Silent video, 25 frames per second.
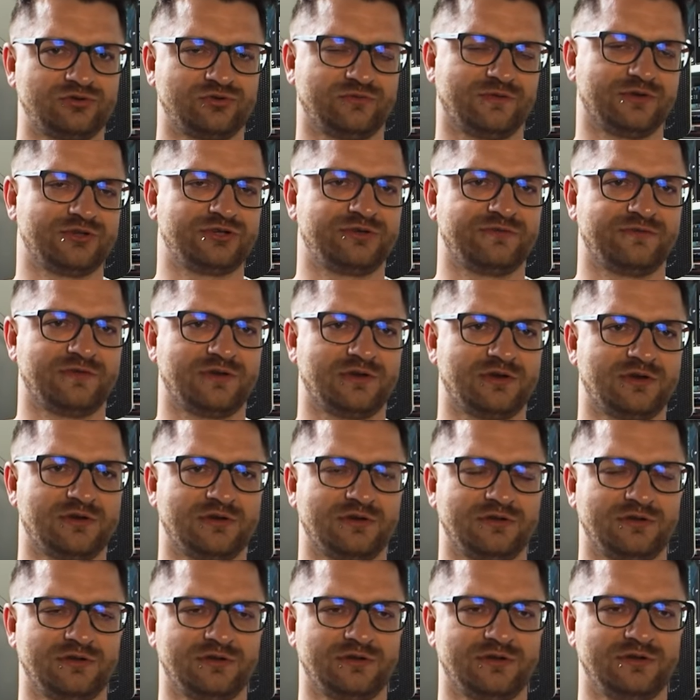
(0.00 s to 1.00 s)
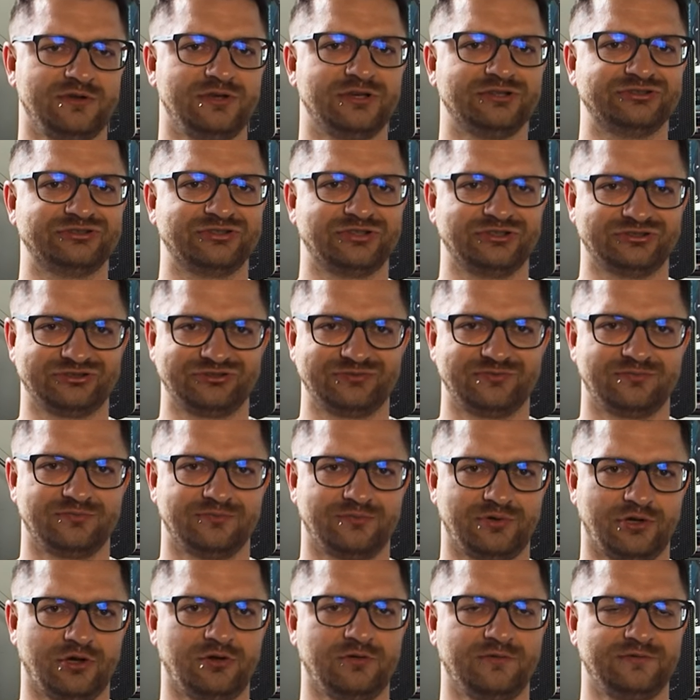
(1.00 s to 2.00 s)
czy właściwie ISS
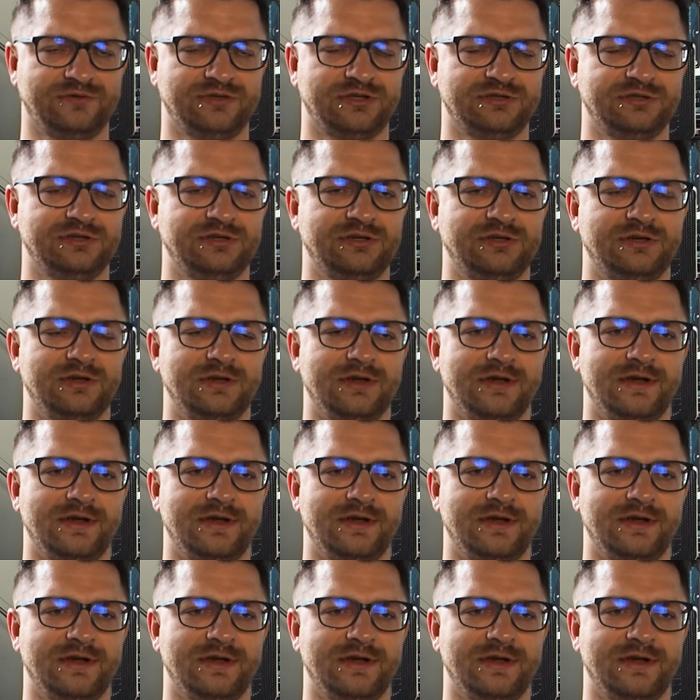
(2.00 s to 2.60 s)
Pro wtedy.